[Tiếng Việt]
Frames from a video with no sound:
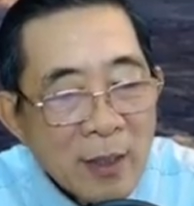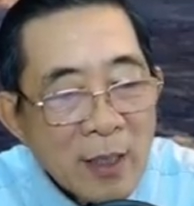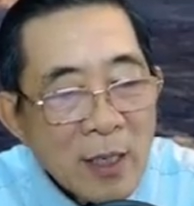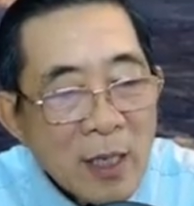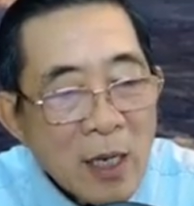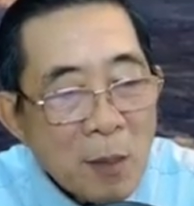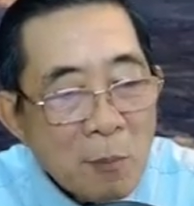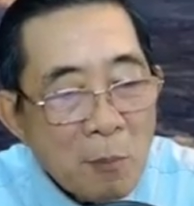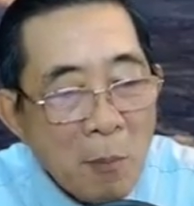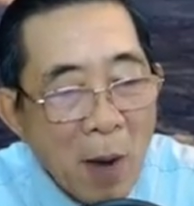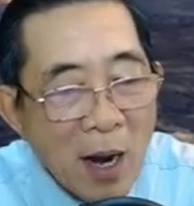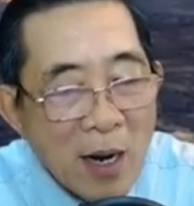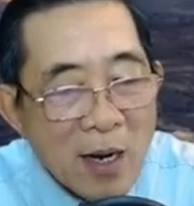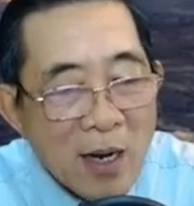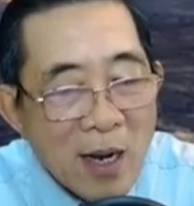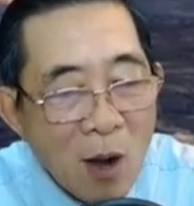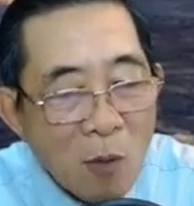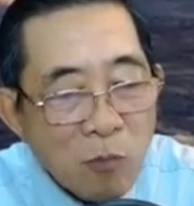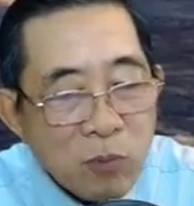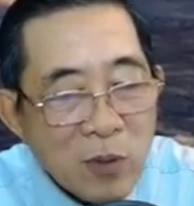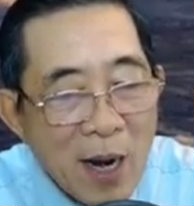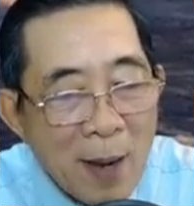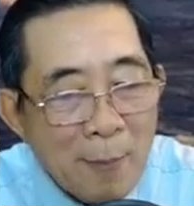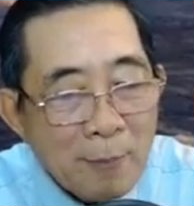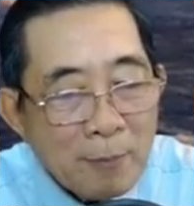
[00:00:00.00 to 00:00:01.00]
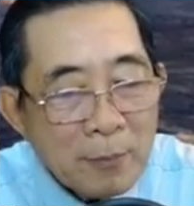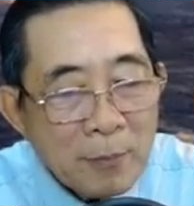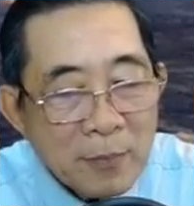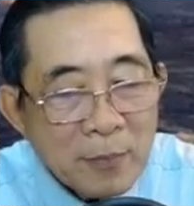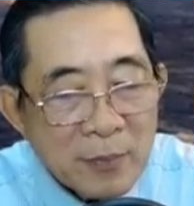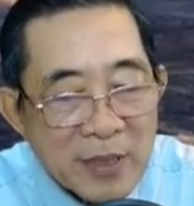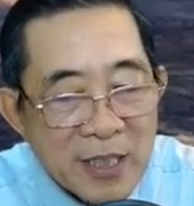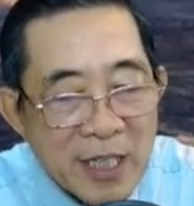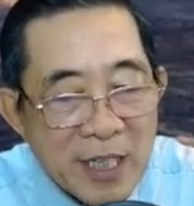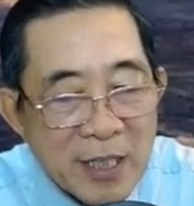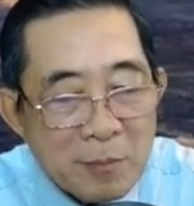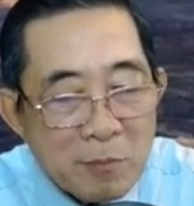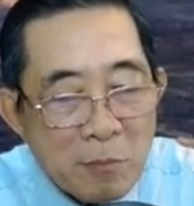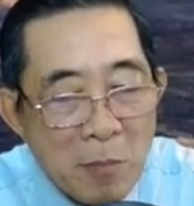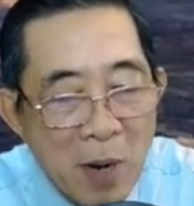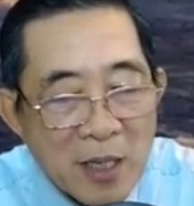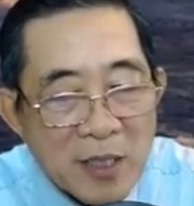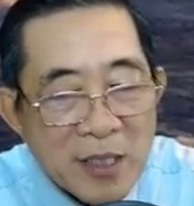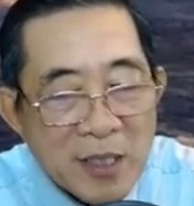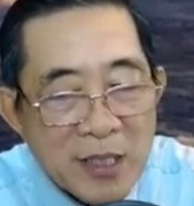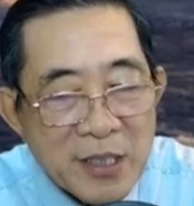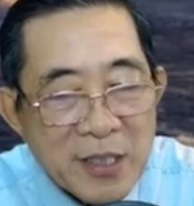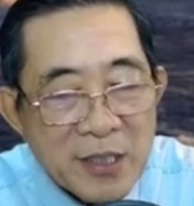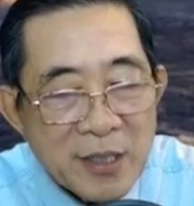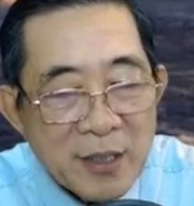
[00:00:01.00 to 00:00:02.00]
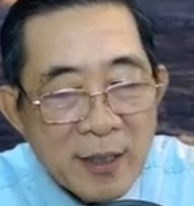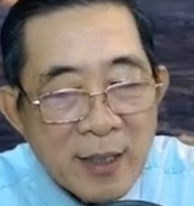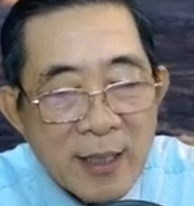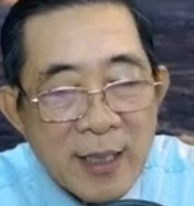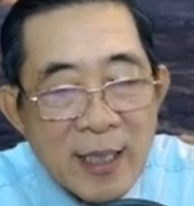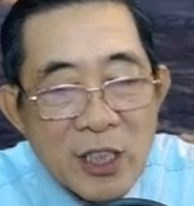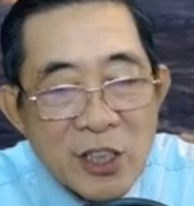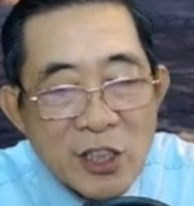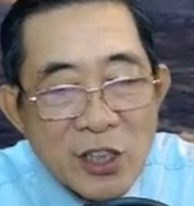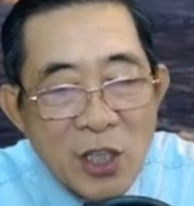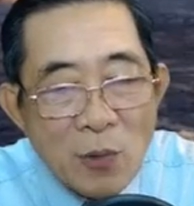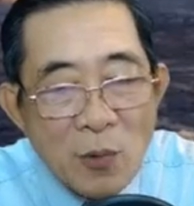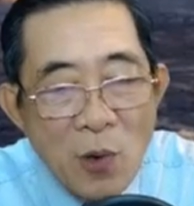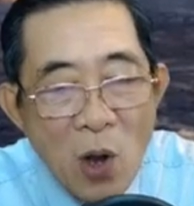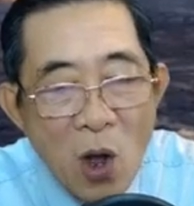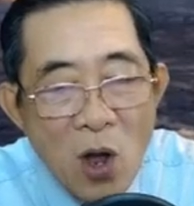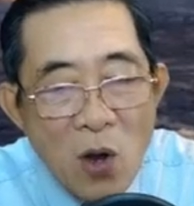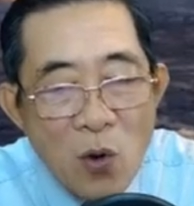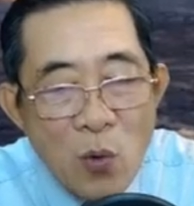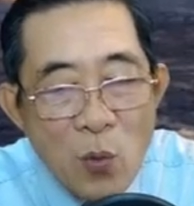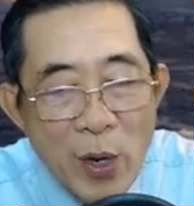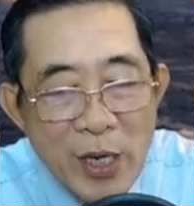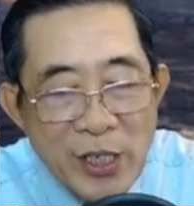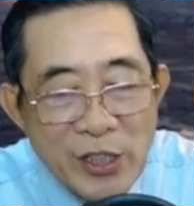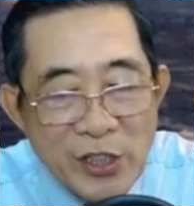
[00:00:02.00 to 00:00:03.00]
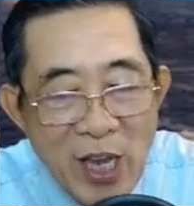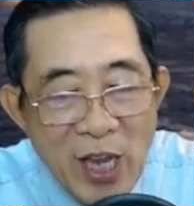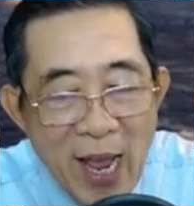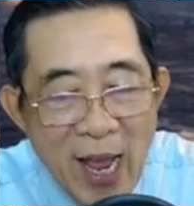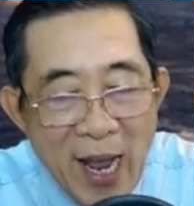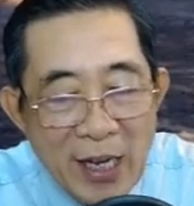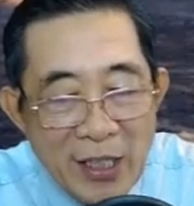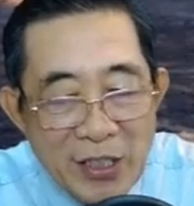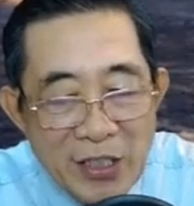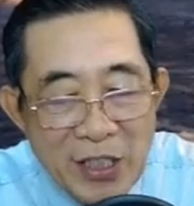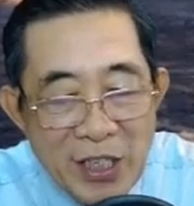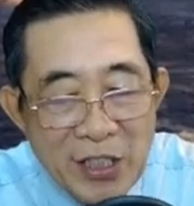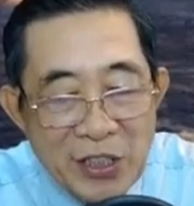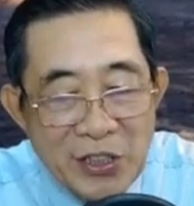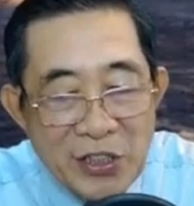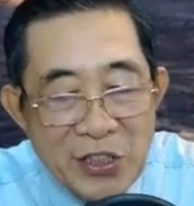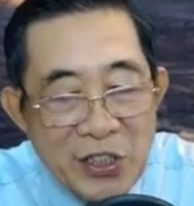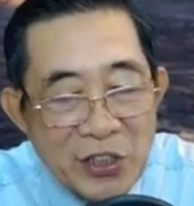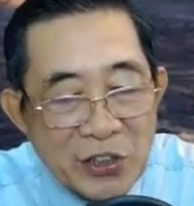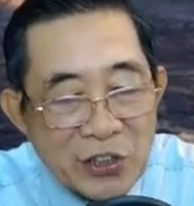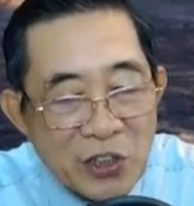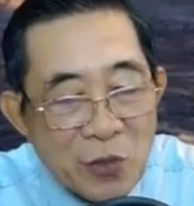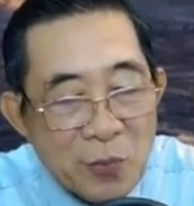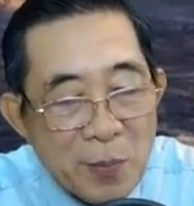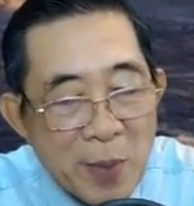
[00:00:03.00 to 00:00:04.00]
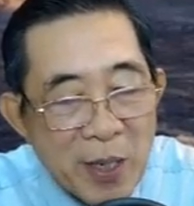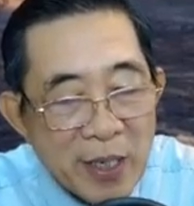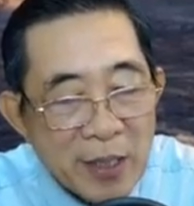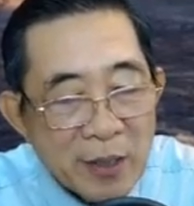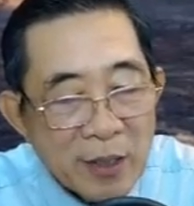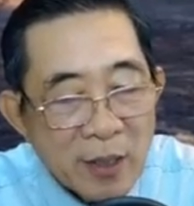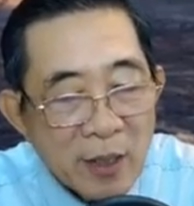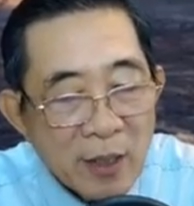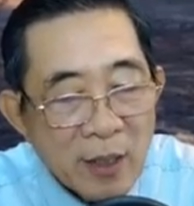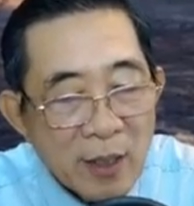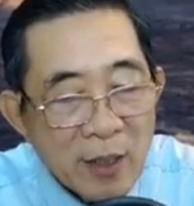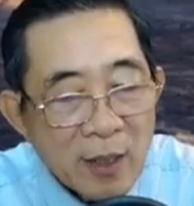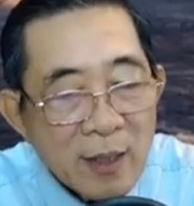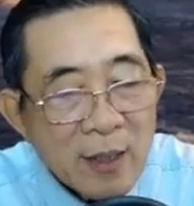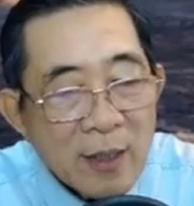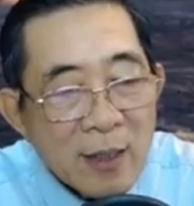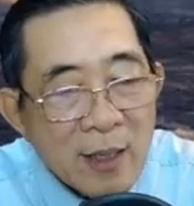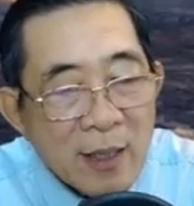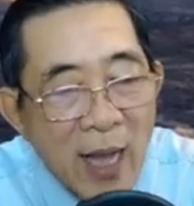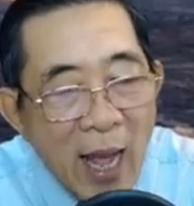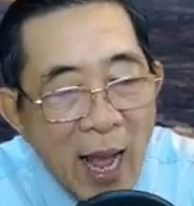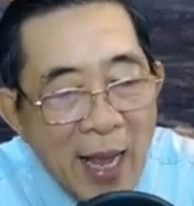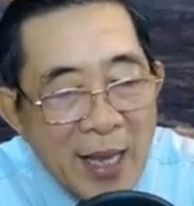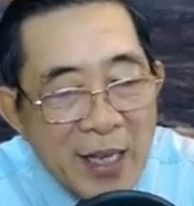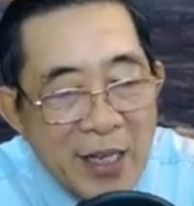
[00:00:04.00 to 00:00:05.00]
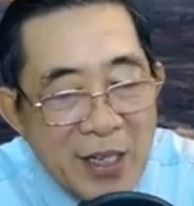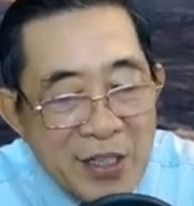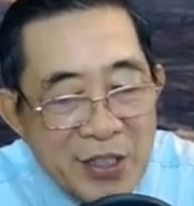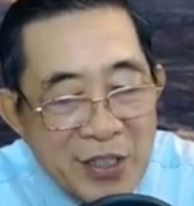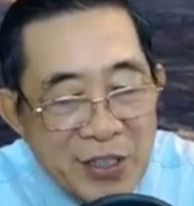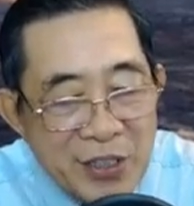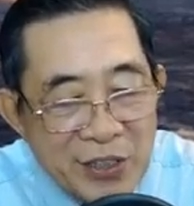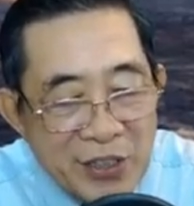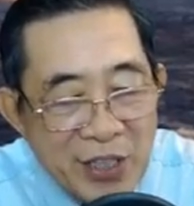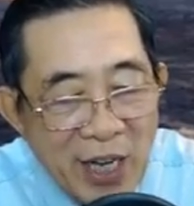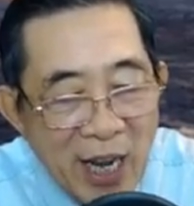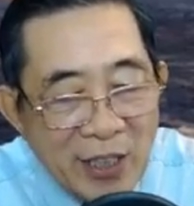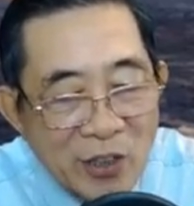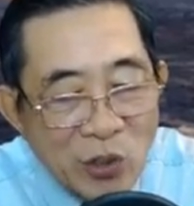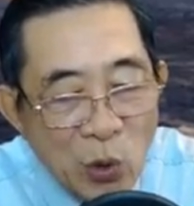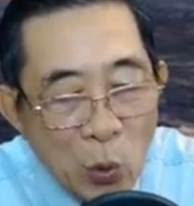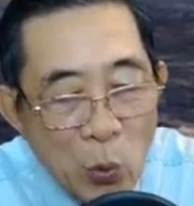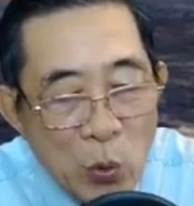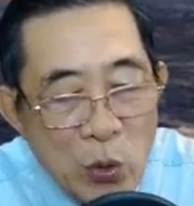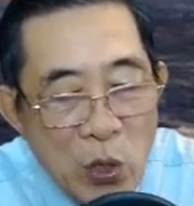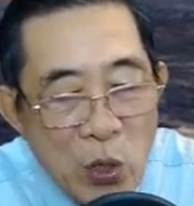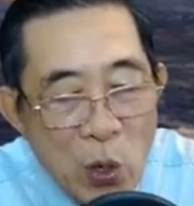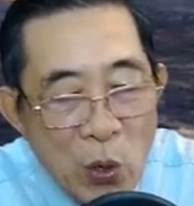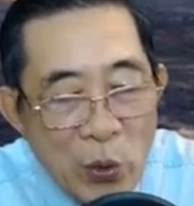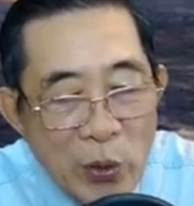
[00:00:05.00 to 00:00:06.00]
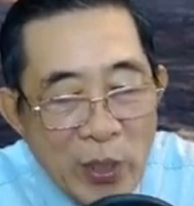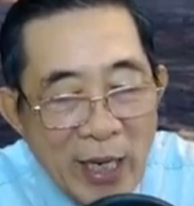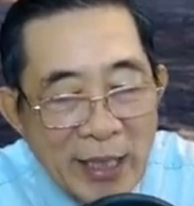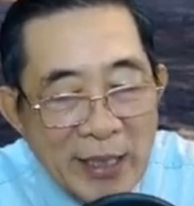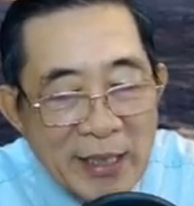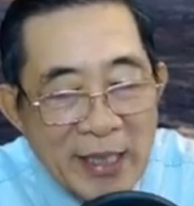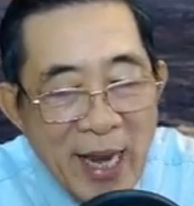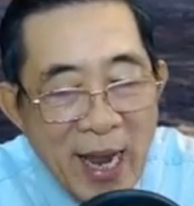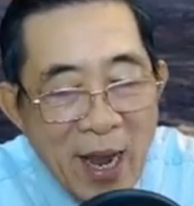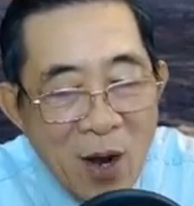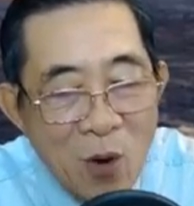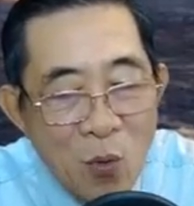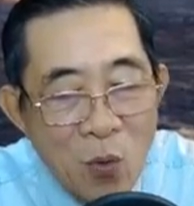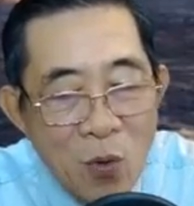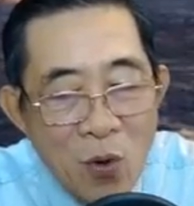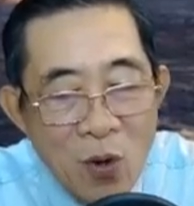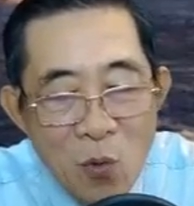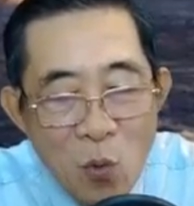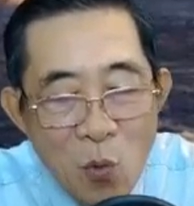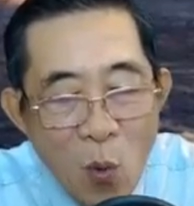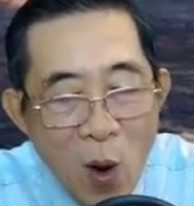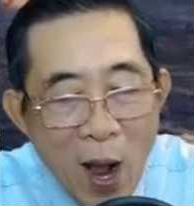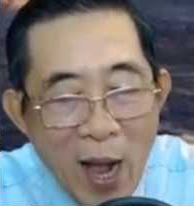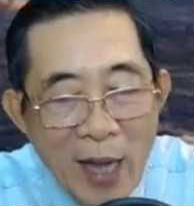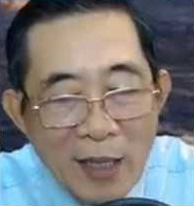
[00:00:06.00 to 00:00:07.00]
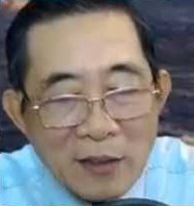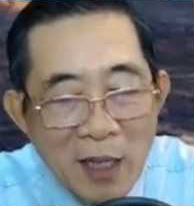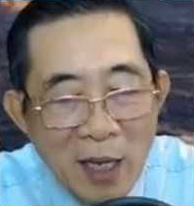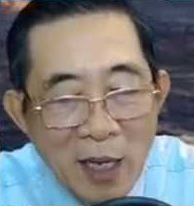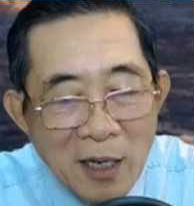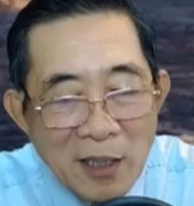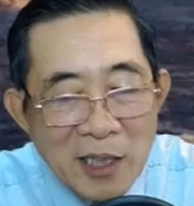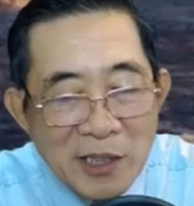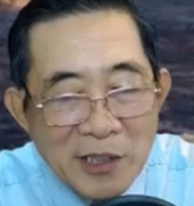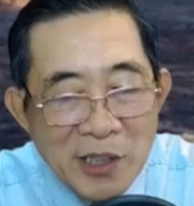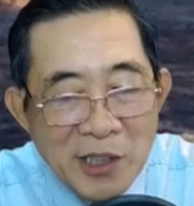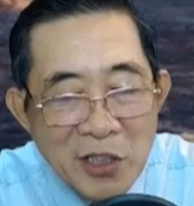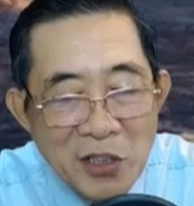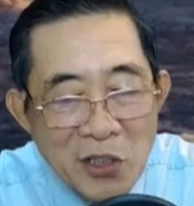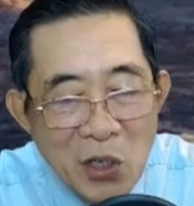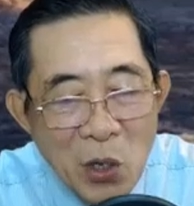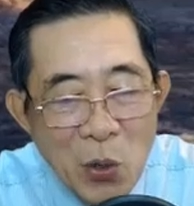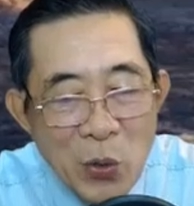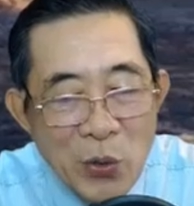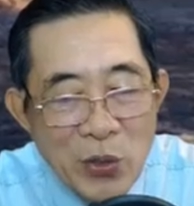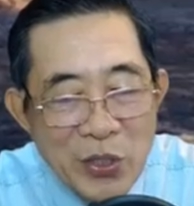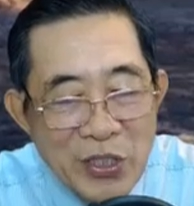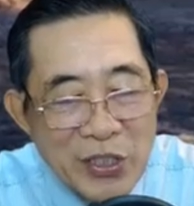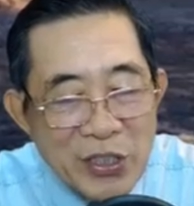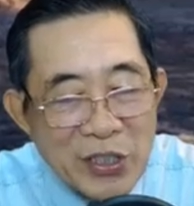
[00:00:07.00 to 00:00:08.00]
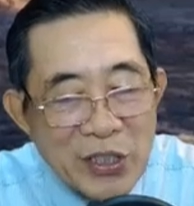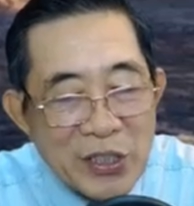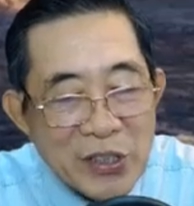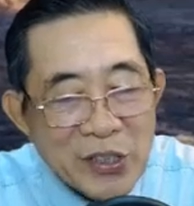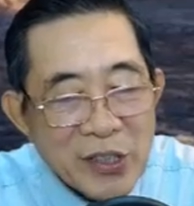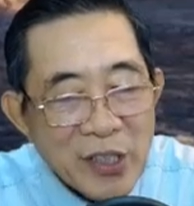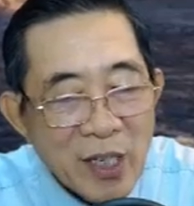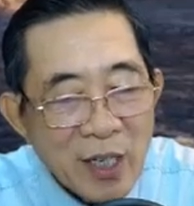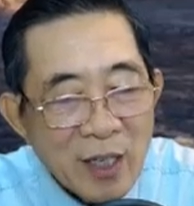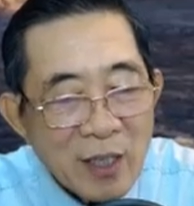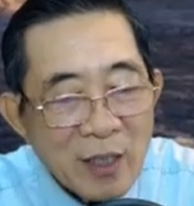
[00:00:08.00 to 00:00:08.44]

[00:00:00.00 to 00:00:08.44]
Mẫn Ngọc Lâm nhìn Mẫn Cương, sau đó quay sang nhìn Dương Tử My. Hai người trẻ tuổi ngồi cạnh nhau, quả thật là xứng đôi vừa lứa.